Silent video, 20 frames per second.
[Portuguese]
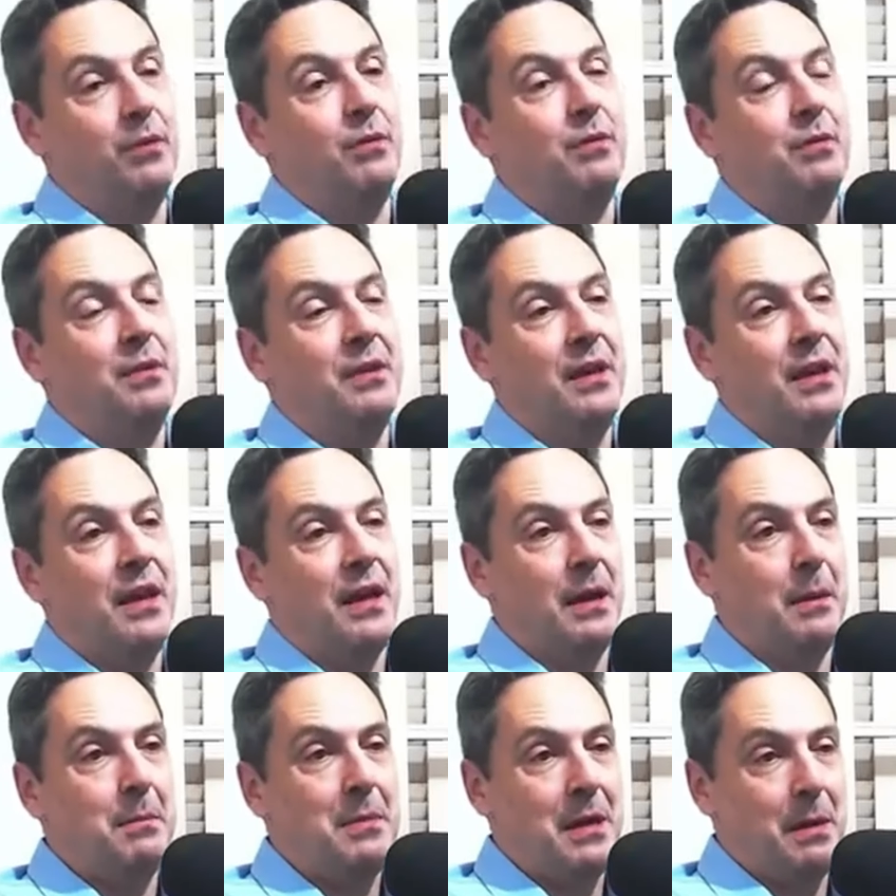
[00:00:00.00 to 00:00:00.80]
Eu,
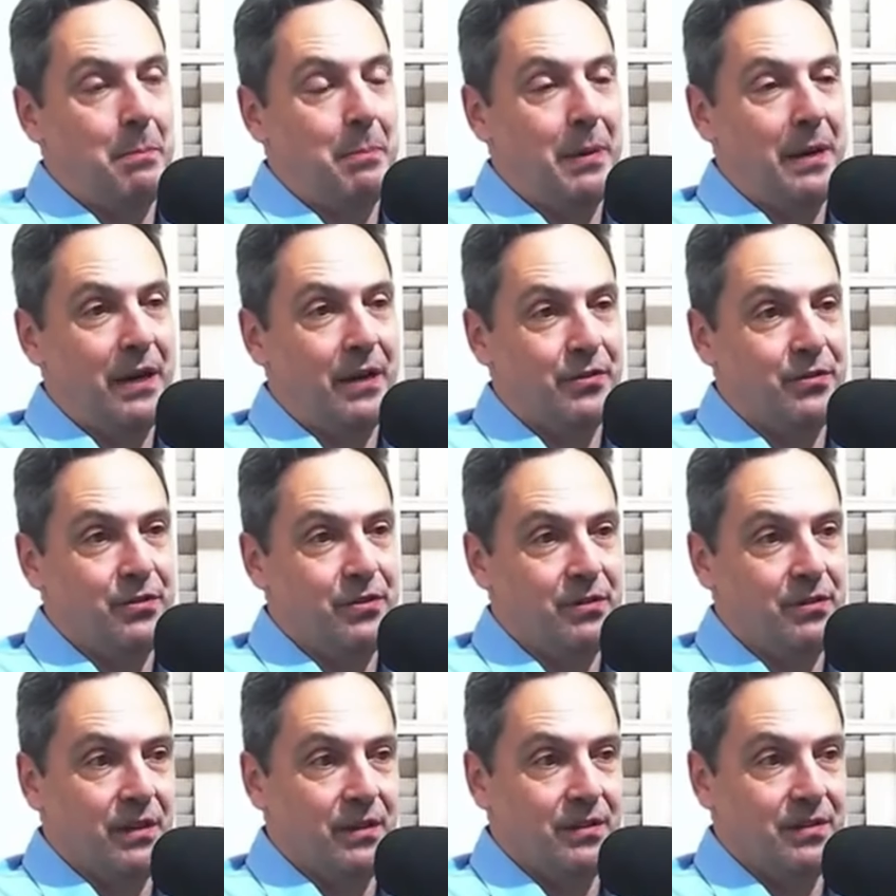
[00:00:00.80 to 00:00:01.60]
a minha
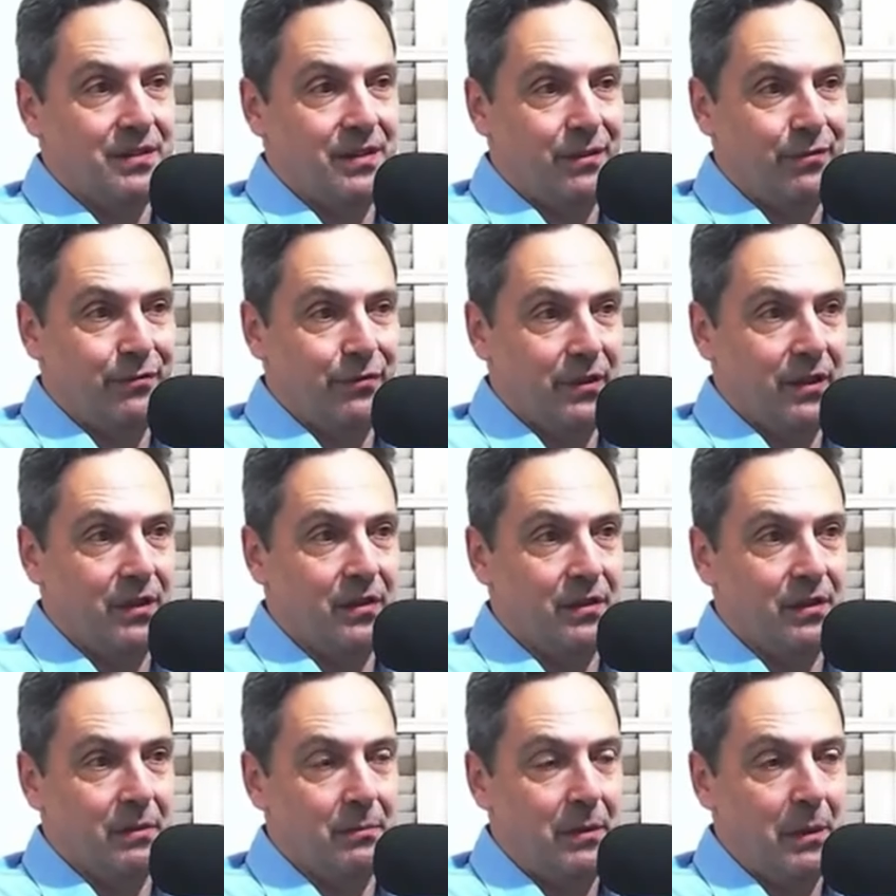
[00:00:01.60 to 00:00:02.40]
parte está
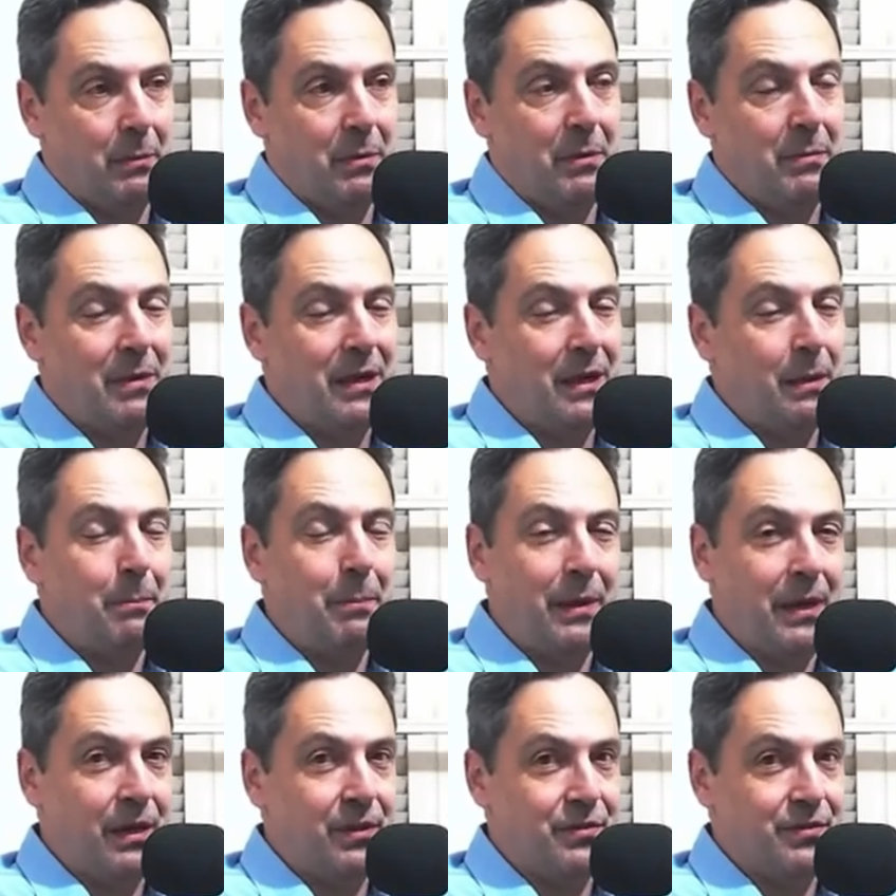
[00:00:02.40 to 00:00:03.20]
feita, a minha primeira
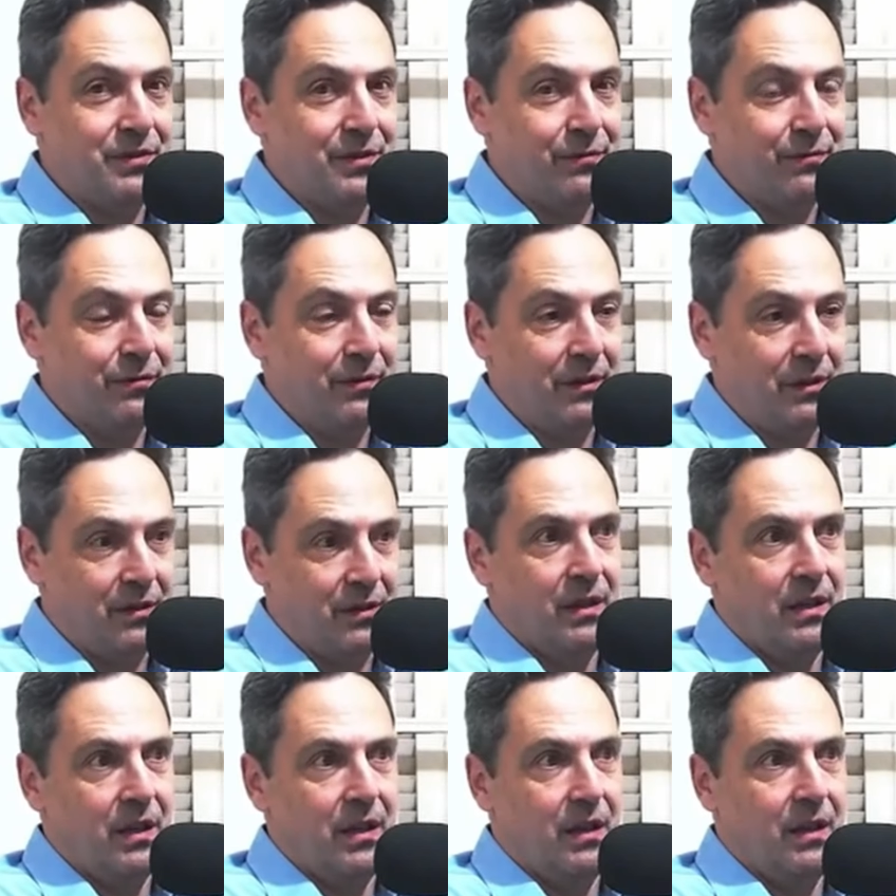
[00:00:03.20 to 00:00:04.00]
parte está feita,
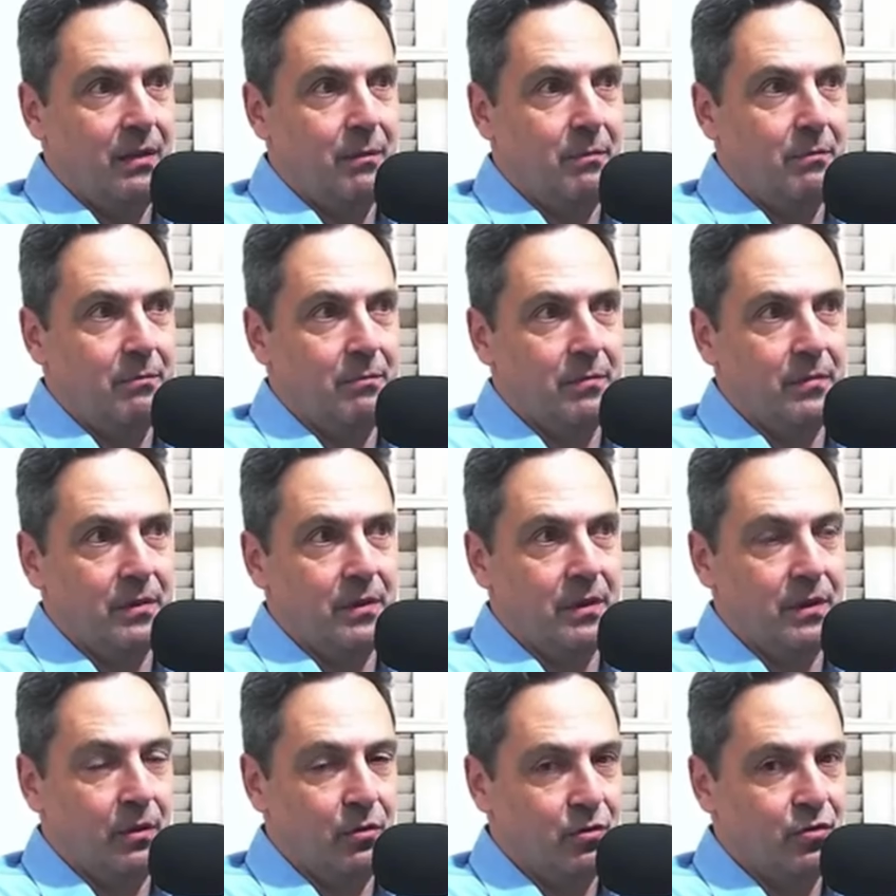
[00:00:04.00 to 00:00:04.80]
que é
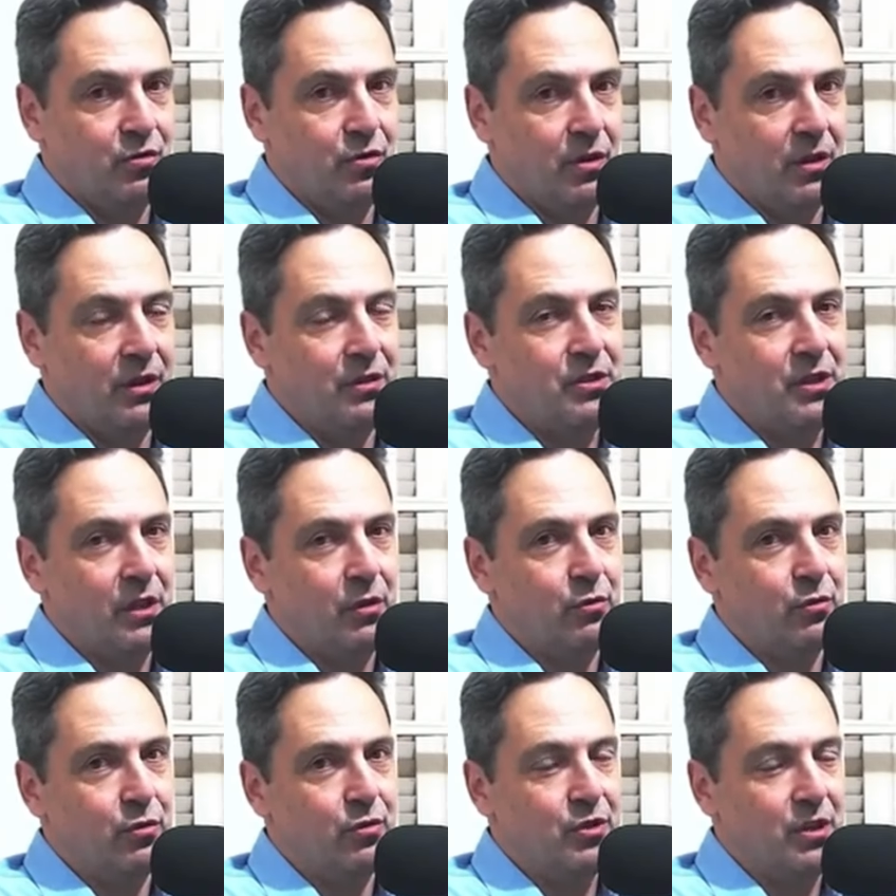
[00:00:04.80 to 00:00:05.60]
não só
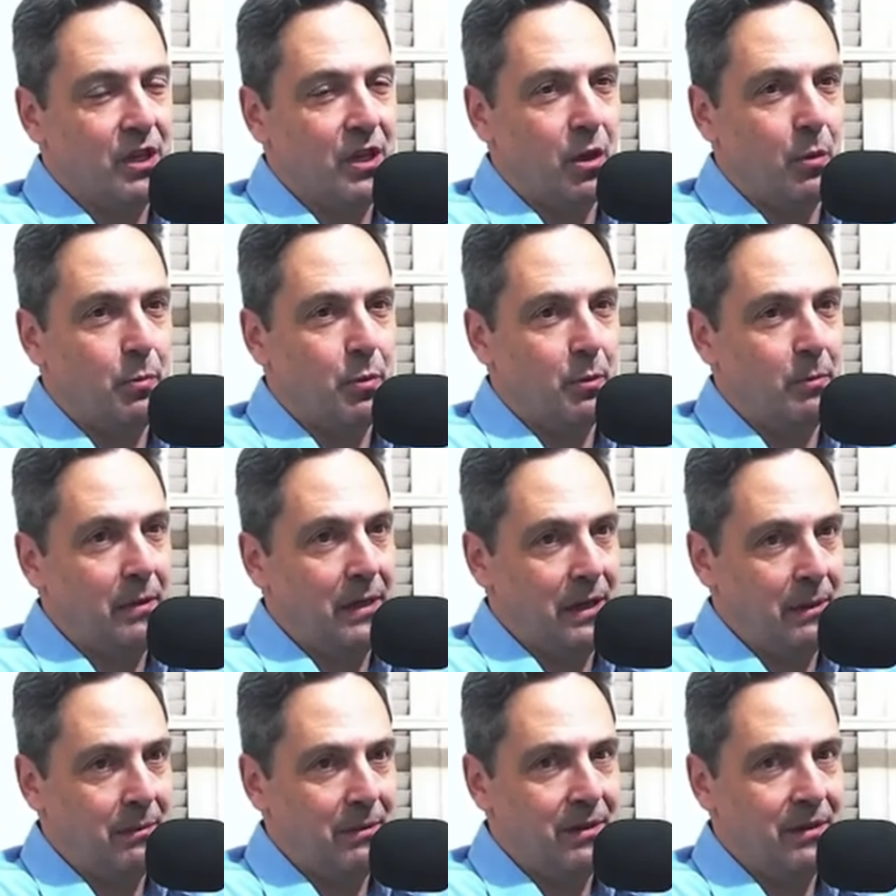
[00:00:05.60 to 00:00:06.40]
diagnosticar o
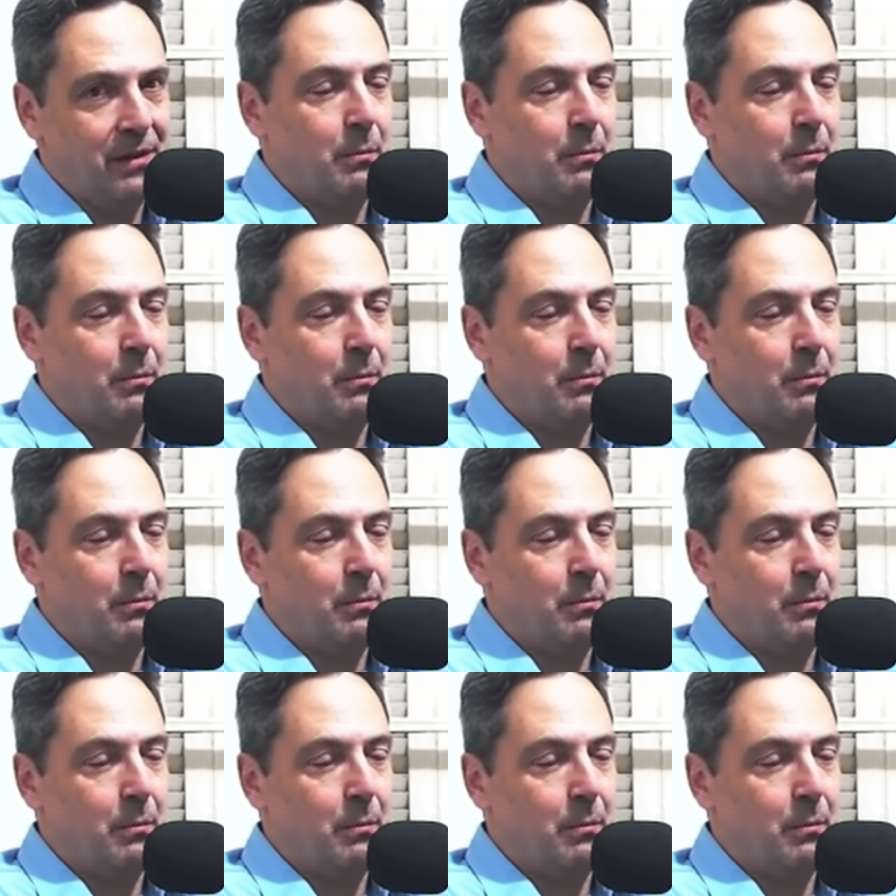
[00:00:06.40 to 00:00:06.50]
problema,